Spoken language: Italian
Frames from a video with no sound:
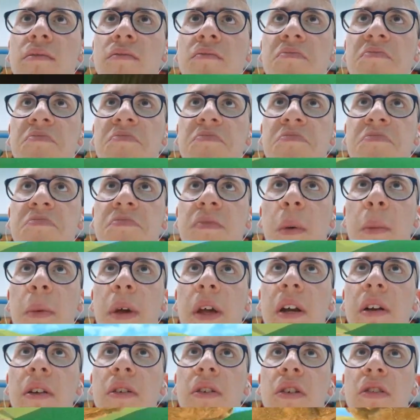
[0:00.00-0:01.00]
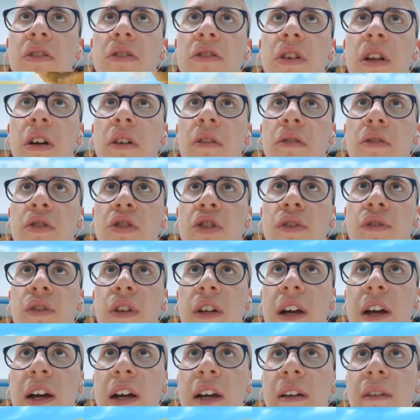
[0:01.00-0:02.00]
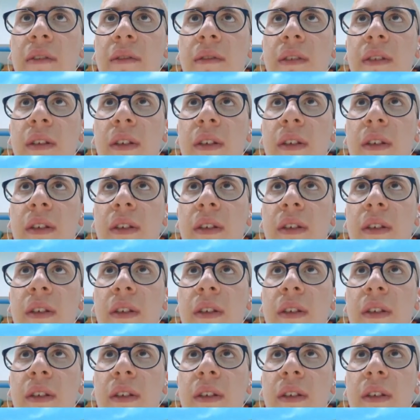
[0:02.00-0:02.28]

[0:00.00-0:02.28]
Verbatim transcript: Mm, va bene, no, non la conoscevo neanche.